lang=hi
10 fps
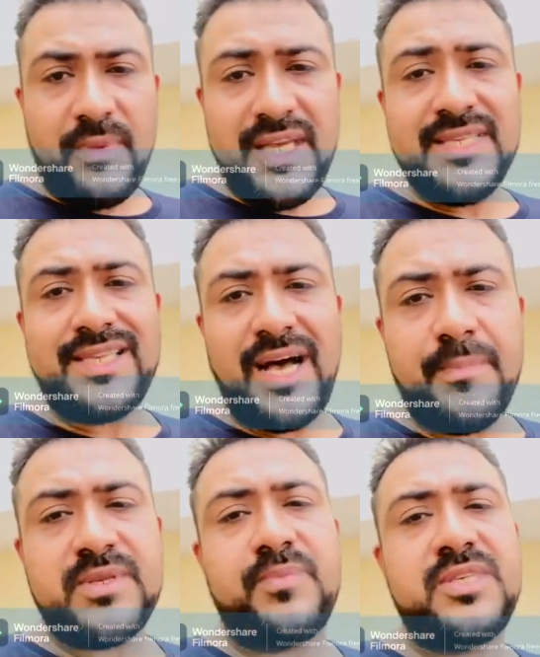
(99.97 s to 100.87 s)
प्लीज़
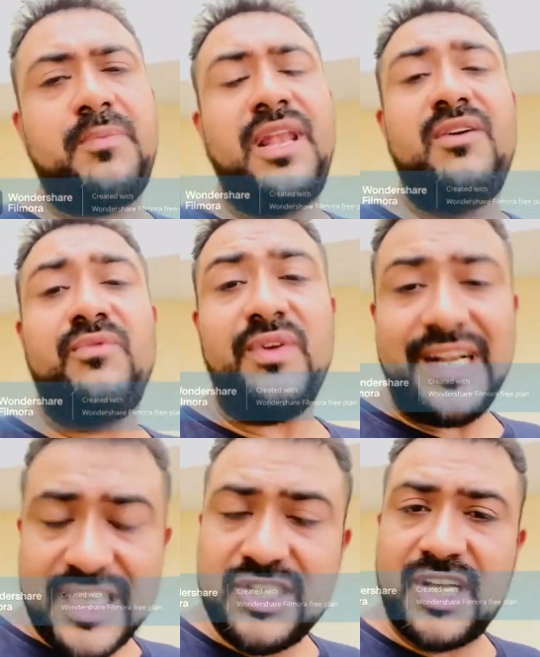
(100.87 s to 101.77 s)
आप सबसे पहले
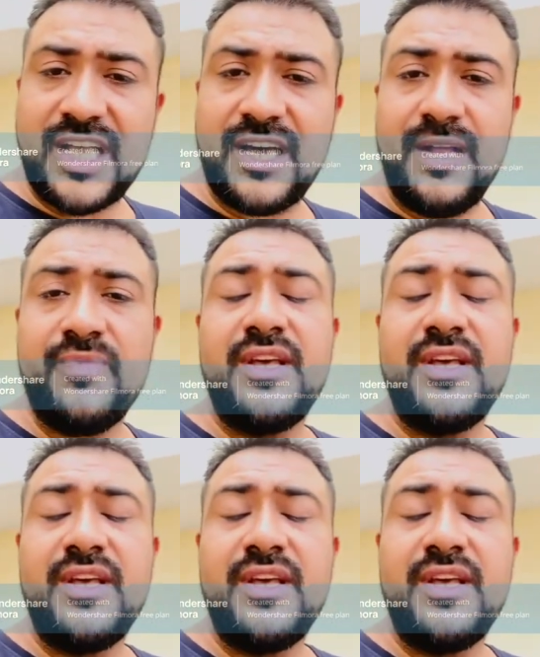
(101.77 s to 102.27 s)
वेटेज चेक करें